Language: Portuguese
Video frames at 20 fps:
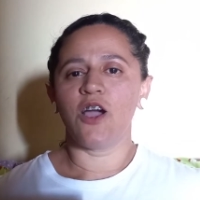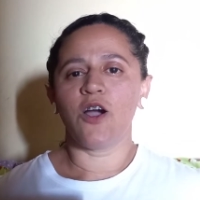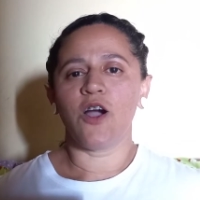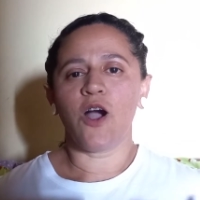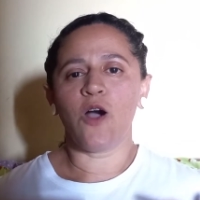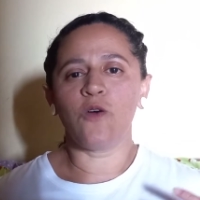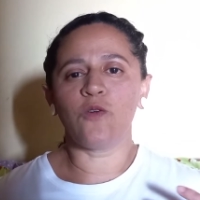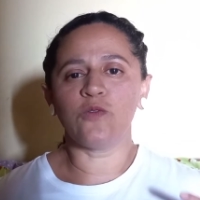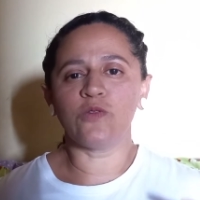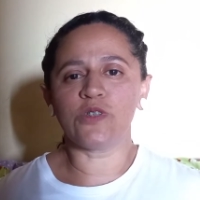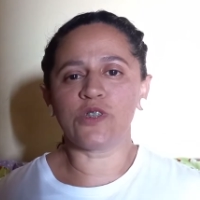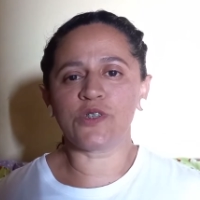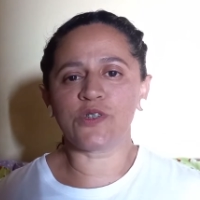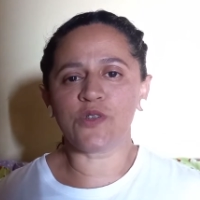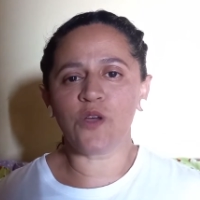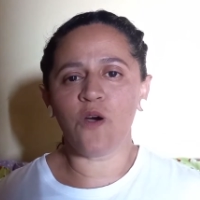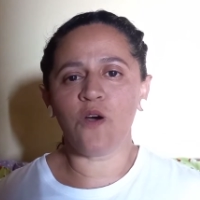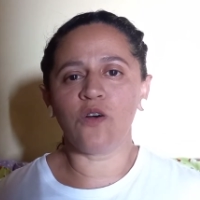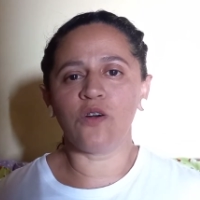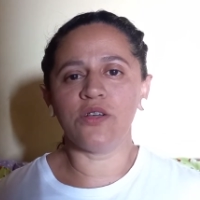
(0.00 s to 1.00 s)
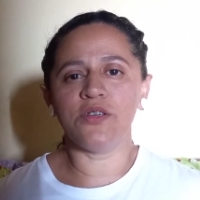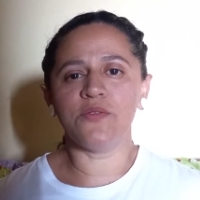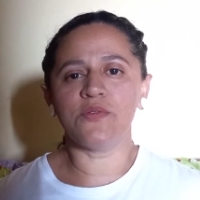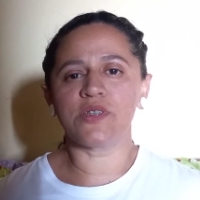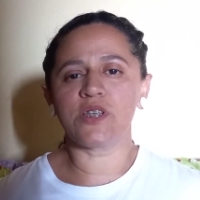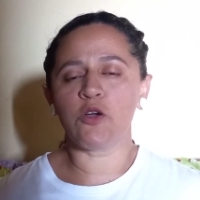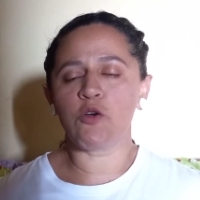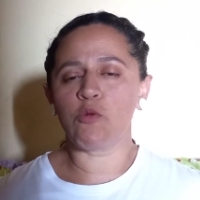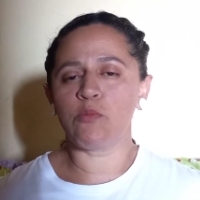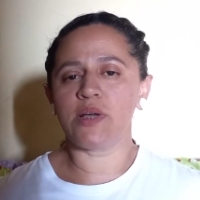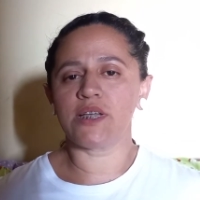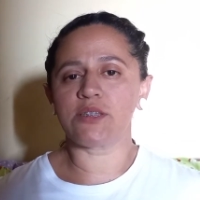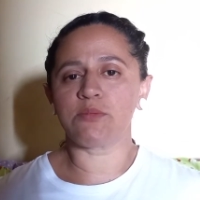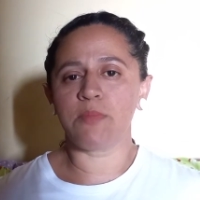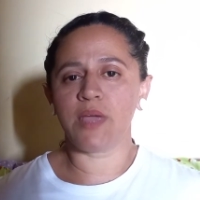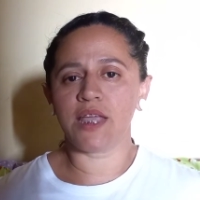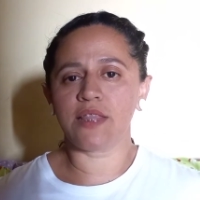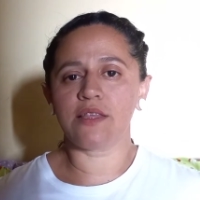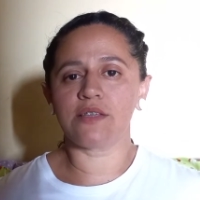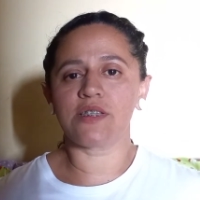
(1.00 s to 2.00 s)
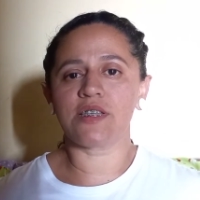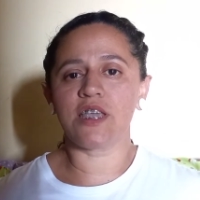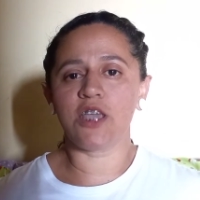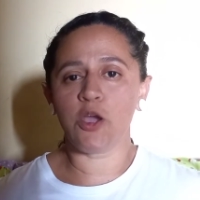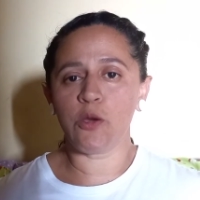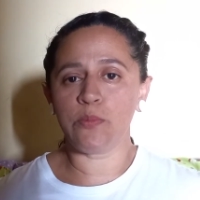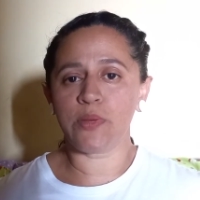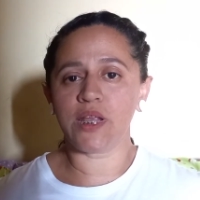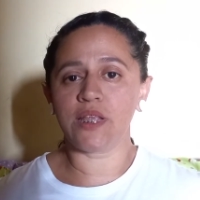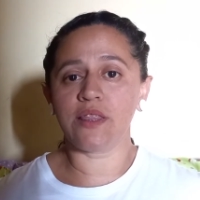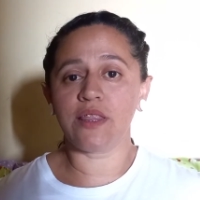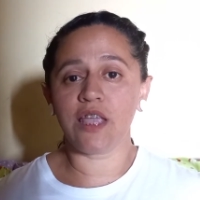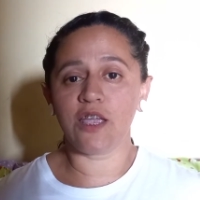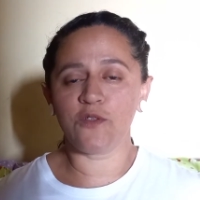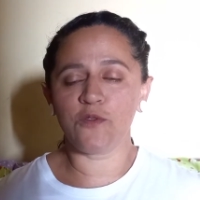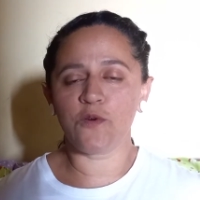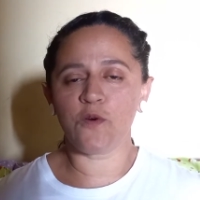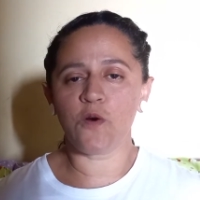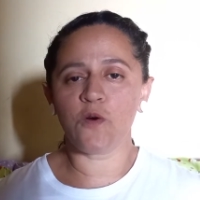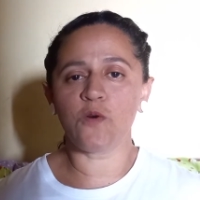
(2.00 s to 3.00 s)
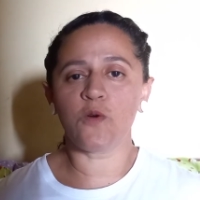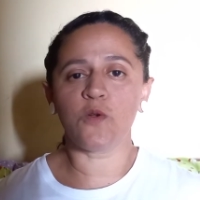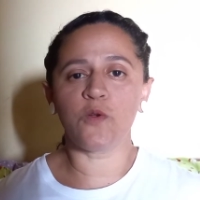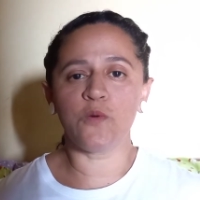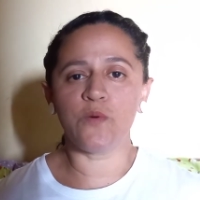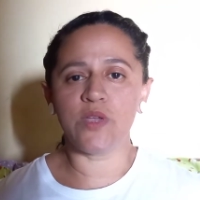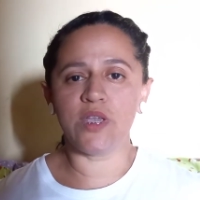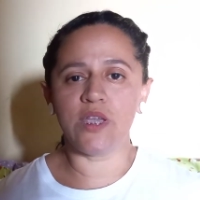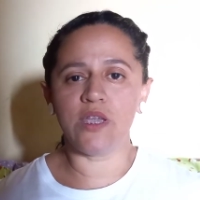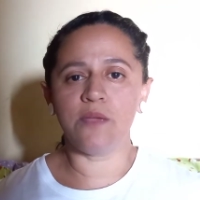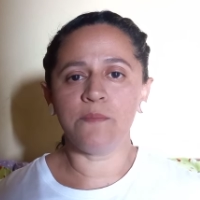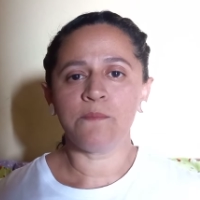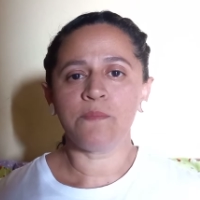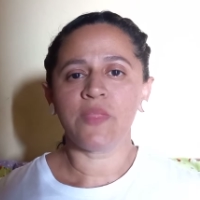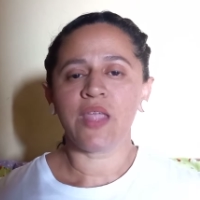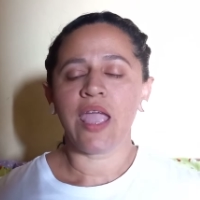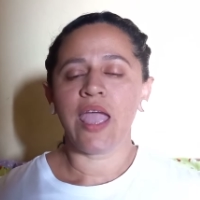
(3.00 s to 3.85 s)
alguns sonhos, algumas metas que eu pretendo concluir.